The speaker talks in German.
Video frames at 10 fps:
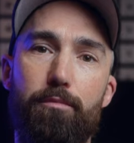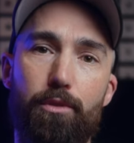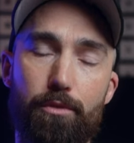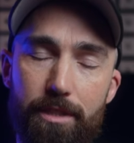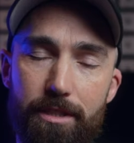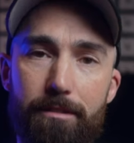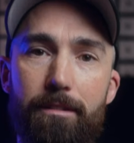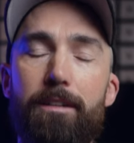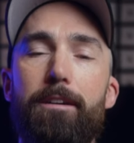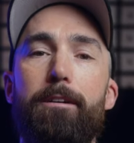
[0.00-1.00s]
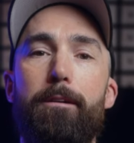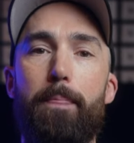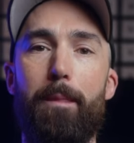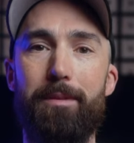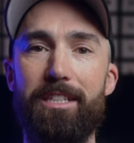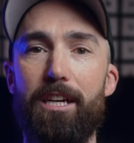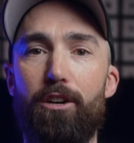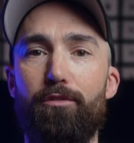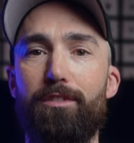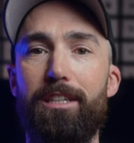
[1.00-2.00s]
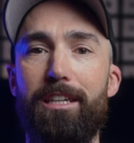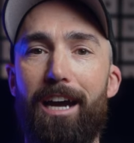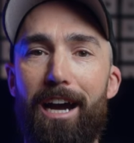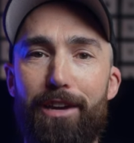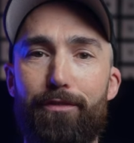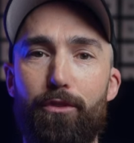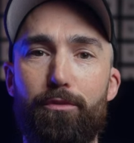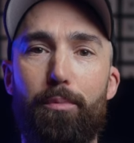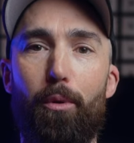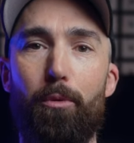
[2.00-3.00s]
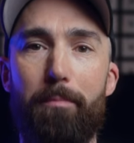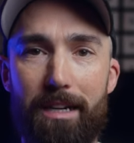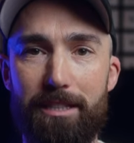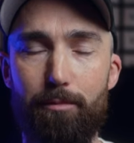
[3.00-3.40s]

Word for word: benutzen. Bis auf die iPhone Pro Max